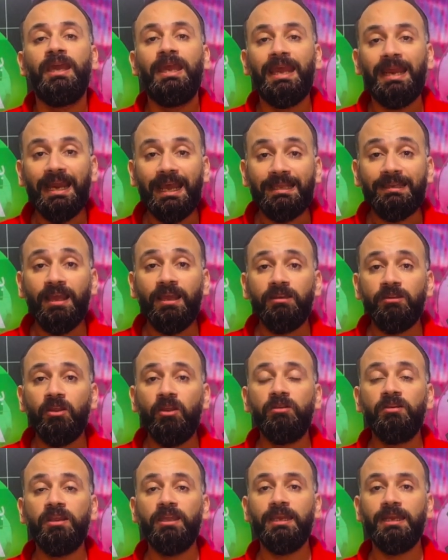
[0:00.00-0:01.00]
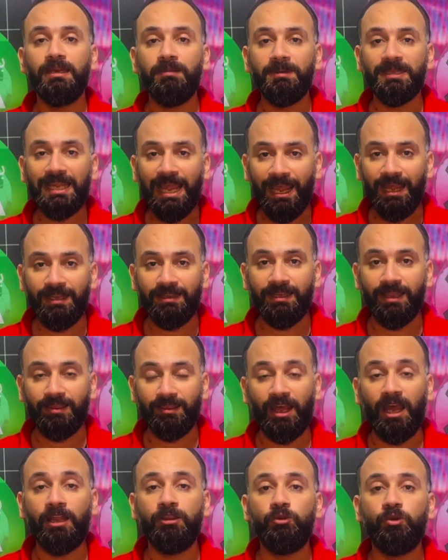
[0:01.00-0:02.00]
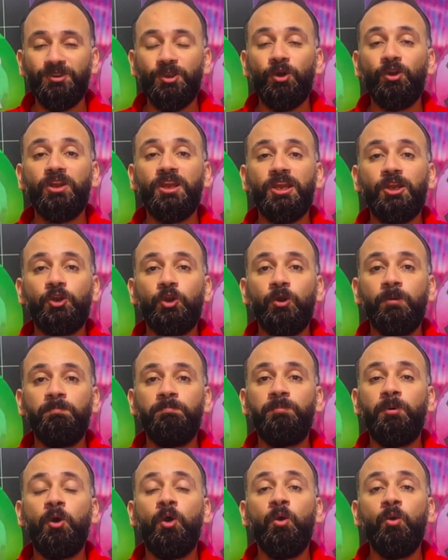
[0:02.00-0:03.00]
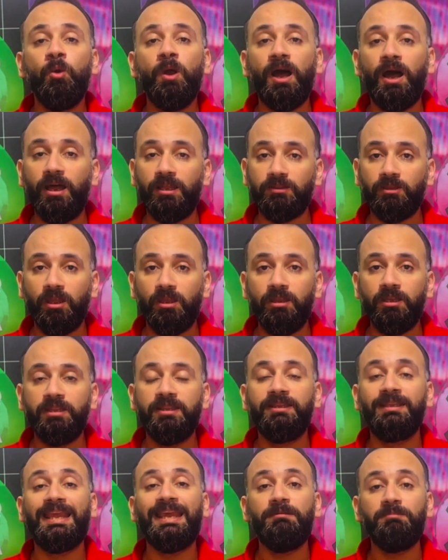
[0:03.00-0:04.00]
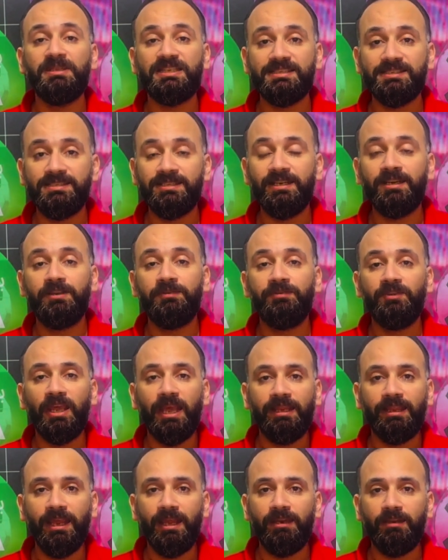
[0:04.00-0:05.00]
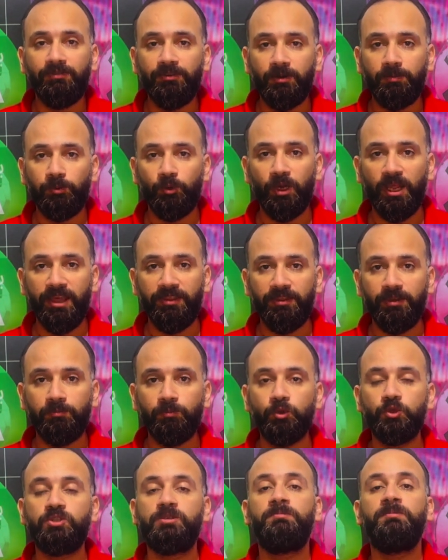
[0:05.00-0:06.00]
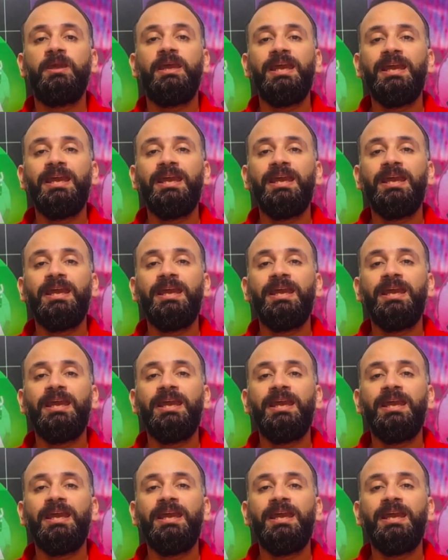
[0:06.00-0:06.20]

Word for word: الأداء الناضج اللي بيتحدث عنه يورجن كلوب هو أعتقد كلمة السر في أداء ليفربول هذا الموسم